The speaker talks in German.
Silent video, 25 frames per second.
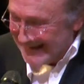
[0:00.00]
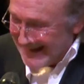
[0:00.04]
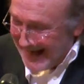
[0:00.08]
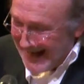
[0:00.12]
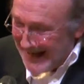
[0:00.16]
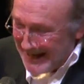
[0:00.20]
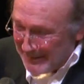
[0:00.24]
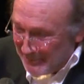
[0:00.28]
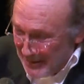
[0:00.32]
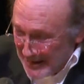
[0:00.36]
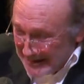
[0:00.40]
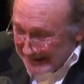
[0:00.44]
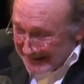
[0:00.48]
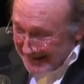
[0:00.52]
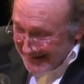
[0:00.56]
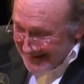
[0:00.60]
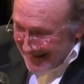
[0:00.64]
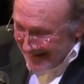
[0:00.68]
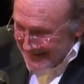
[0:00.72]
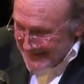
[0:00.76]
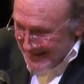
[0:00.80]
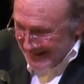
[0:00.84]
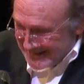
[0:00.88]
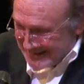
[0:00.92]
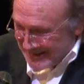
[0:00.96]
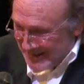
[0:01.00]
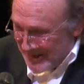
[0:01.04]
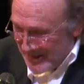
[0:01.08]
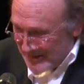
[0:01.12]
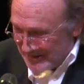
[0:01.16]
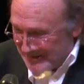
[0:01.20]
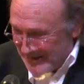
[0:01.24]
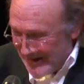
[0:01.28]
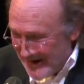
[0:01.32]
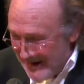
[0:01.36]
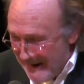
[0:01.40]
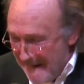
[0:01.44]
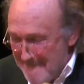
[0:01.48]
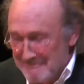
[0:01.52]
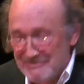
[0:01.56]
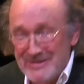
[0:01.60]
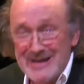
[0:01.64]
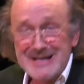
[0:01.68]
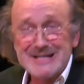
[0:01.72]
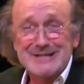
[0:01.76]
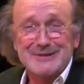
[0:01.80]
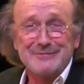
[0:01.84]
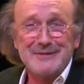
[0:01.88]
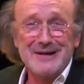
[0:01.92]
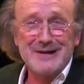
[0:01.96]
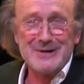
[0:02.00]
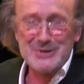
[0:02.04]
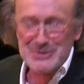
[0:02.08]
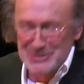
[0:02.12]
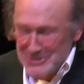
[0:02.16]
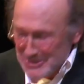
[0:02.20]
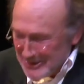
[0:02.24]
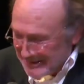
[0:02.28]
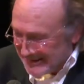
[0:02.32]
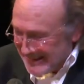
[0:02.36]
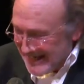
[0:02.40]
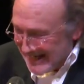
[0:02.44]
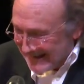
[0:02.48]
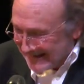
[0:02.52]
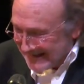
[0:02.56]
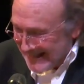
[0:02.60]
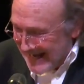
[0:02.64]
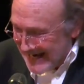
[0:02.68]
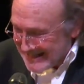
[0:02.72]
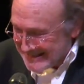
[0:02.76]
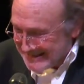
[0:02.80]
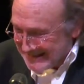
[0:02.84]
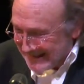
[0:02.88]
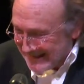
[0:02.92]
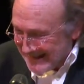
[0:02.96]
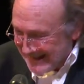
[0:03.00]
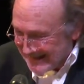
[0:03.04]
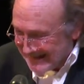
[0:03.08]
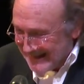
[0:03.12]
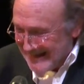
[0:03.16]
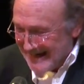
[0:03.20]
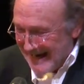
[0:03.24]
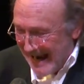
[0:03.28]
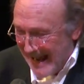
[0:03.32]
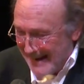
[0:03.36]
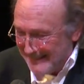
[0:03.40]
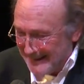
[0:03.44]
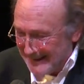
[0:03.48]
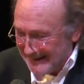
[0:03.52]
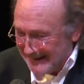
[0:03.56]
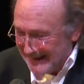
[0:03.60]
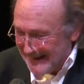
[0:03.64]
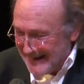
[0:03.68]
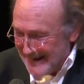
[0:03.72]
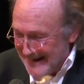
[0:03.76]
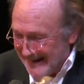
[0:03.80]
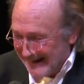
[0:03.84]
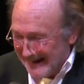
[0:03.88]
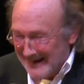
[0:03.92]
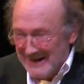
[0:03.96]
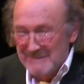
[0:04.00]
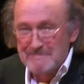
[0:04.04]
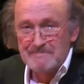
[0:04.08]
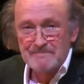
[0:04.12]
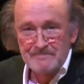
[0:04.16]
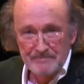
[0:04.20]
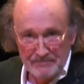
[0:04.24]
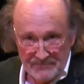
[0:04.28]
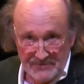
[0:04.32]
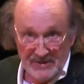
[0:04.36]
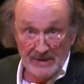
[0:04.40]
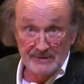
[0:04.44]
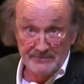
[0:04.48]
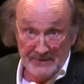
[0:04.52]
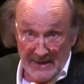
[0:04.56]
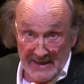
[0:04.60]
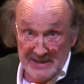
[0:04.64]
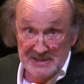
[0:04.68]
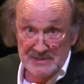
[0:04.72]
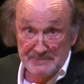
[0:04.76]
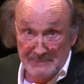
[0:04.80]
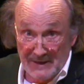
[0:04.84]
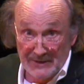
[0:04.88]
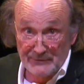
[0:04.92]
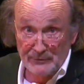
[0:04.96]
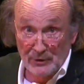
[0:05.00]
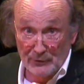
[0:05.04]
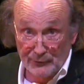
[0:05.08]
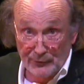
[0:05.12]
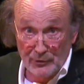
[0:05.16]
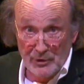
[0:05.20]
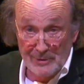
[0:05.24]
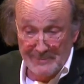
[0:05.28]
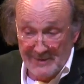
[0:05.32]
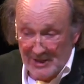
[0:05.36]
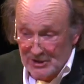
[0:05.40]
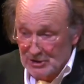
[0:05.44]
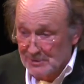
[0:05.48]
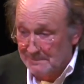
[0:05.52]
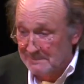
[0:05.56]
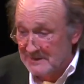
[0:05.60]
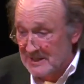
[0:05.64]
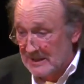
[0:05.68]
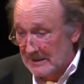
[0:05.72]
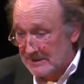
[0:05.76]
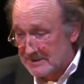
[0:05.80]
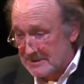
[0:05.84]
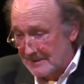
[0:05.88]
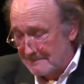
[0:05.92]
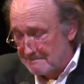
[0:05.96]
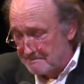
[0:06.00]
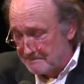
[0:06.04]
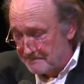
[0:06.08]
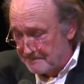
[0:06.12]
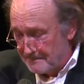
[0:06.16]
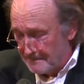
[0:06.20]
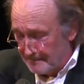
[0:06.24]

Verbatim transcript: Na, wollte ich dir nur sagen, gell, nichts für ungut, Herr Knasterneck, habe ich die Ehre. Da weiß man, wofür man spielt.